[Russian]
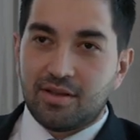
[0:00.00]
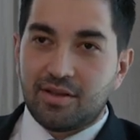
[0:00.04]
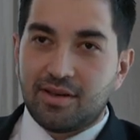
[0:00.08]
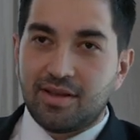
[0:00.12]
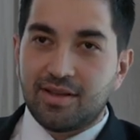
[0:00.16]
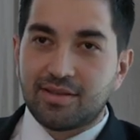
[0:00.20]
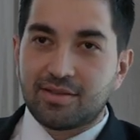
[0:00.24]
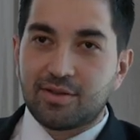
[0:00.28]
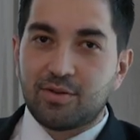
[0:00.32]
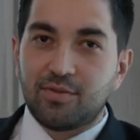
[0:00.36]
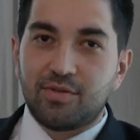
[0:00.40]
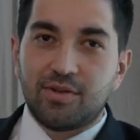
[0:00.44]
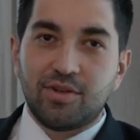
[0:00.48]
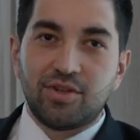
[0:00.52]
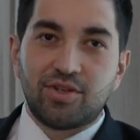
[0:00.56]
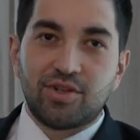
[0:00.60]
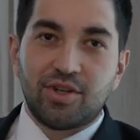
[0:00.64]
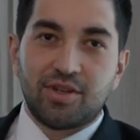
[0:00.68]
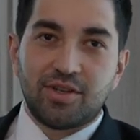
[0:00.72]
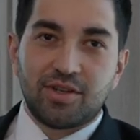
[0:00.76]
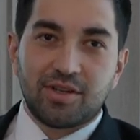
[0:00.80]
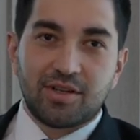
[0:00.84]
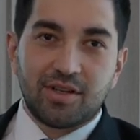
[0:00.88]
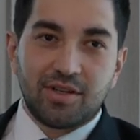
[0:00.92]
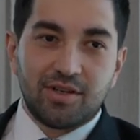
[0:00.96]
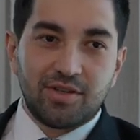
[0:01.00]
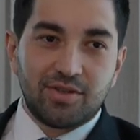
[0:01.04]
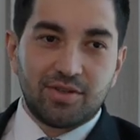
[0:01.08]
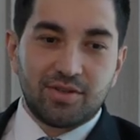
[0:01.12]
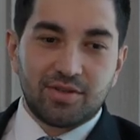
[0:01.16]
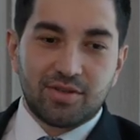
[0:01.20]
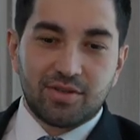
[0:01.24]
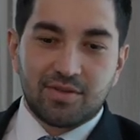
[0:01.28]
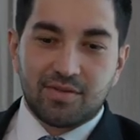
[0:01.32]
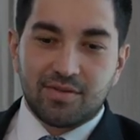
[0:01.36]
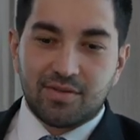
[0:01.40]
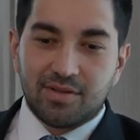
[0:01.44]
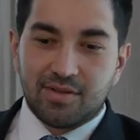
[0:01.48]
Резкое увеличение
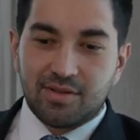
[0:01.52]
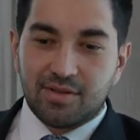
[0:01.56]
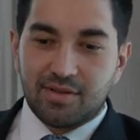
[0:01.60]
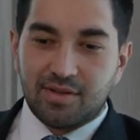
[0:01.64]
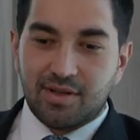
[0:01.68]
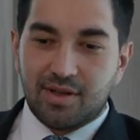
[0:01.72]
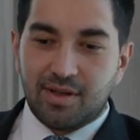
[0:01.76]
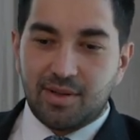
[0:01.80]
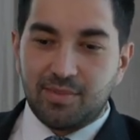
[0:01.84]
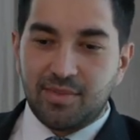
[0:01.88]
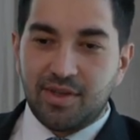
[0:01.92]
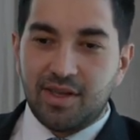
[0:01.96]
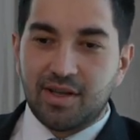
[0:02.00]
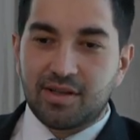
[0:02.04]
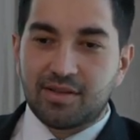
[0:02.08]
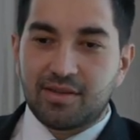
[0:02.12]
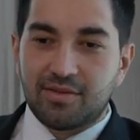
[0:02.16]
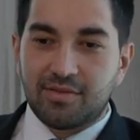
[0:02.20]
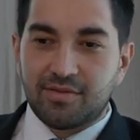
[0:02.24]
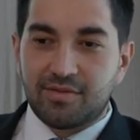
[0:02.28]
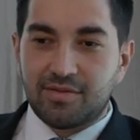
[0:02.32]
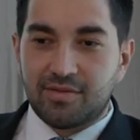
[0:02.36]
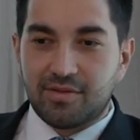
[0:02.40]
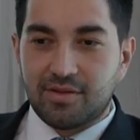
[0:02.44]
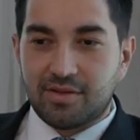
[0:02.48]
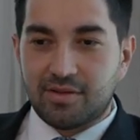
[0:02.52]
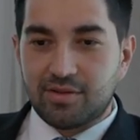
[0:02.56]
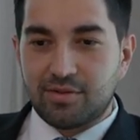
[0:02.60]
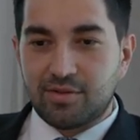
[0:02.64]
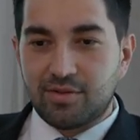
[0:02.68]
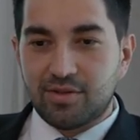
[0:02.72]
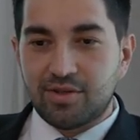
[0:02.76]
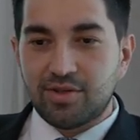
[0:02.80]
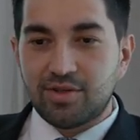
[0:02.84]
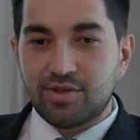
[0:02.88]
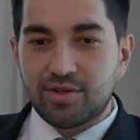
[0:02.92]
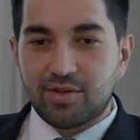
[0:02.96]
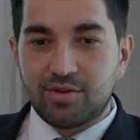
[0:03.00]
количества объектов
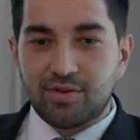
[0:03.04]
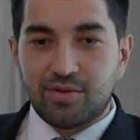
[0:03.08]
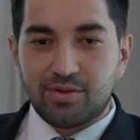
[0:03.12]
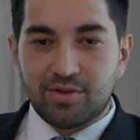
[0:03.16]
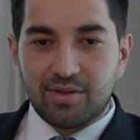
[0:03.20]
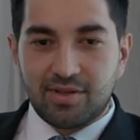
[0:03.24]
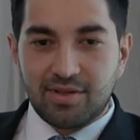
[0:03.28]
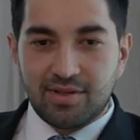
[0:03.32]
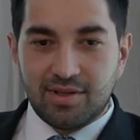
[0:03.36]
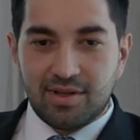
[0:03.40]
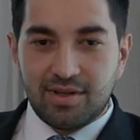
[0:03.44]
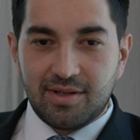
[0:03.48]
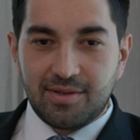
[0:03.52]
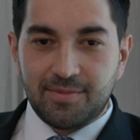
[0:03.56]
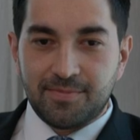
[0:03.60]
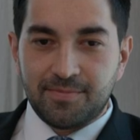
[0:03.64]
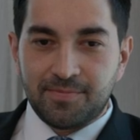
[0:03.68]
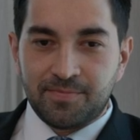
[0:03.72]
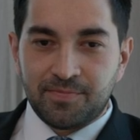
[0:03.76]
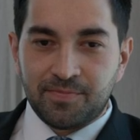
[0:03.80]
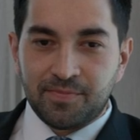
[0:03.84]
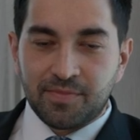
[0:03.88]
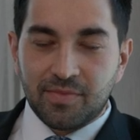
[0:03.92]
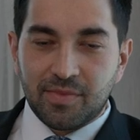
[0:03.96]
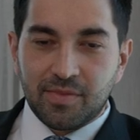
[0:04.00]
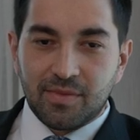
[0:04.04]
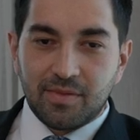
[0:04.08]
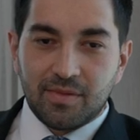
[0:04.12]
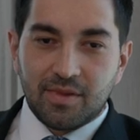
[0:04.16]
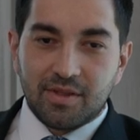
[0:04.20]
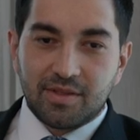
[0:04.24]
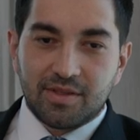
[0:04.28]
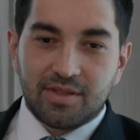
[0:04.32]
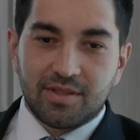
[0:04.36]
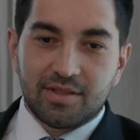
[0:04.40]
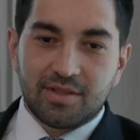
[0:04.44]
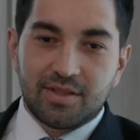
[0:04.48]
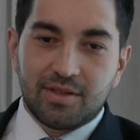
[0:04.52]
туристической отрасли –
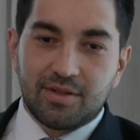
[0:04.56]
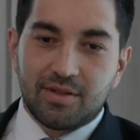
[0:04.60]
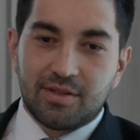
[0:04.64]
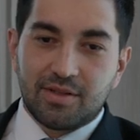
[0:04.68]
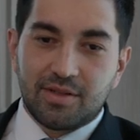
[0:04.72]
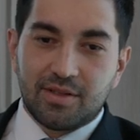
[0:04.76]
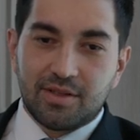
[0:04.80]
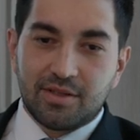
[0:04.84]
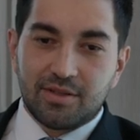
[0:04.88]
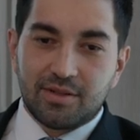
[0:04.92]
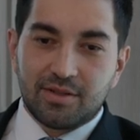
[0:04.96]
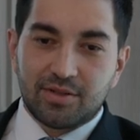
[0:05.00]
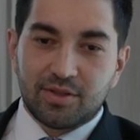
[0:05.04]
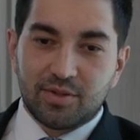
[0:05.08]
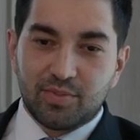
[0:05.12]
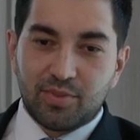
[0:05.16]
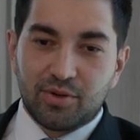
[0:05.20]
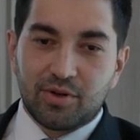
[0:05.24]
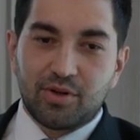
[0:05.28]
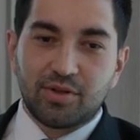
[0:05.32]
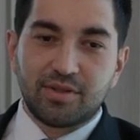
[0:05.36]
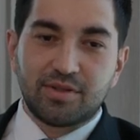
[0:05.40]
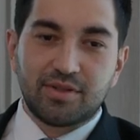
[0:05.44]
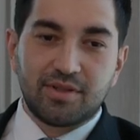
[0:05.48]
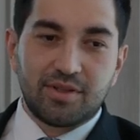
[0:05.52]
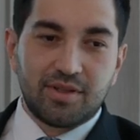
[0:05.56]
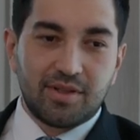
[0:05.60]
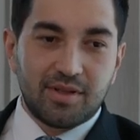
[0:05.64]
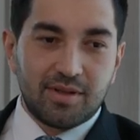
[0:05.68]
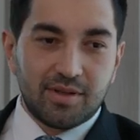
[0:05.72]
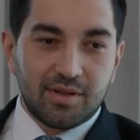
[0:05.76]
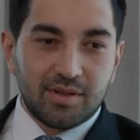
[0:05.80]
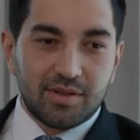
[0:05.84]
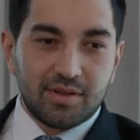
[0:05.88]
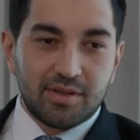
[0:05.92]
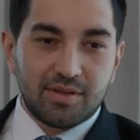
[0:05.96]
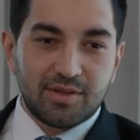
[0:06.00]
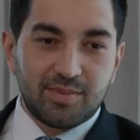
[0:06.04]
создала спрос
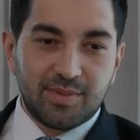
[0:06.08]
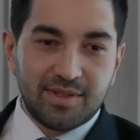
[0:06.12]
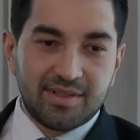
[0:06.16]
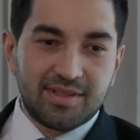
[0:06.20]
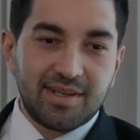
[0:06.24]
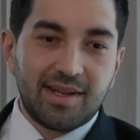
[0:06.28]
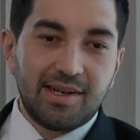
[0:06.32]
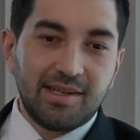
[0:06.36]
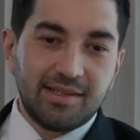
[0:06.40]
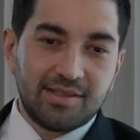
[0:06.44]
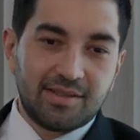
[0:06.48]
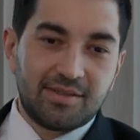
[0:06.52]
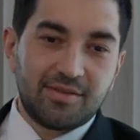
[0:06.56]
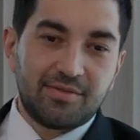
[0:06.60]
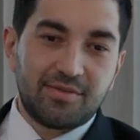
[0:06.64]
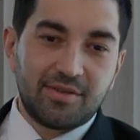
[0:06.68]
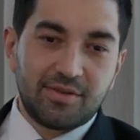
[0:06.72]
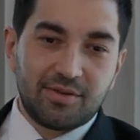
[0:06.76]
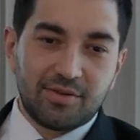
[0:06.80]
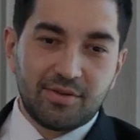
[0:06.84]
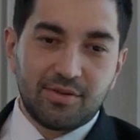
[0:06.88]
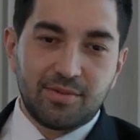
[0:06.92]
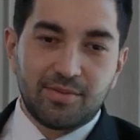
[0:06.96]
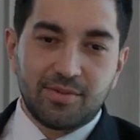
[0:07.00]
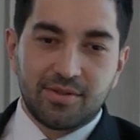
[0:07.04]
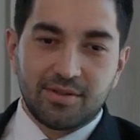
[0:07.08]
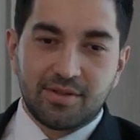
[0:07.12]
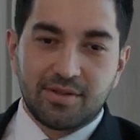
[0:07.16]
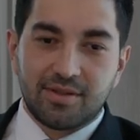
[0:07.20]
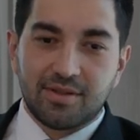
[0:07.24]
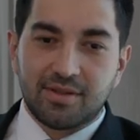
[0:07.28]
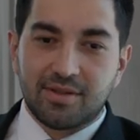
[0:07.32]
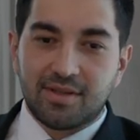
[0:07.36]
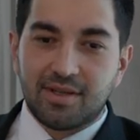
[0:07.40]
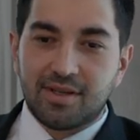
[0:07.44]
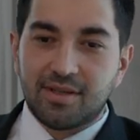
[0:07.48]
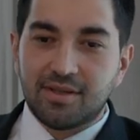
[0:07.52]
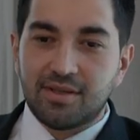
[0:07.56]
на специалистов в этой угу.
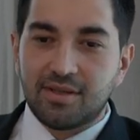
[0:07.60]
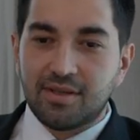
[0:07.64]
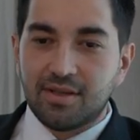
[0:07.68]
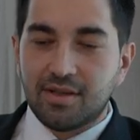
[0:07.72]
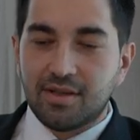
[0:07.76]
области, да?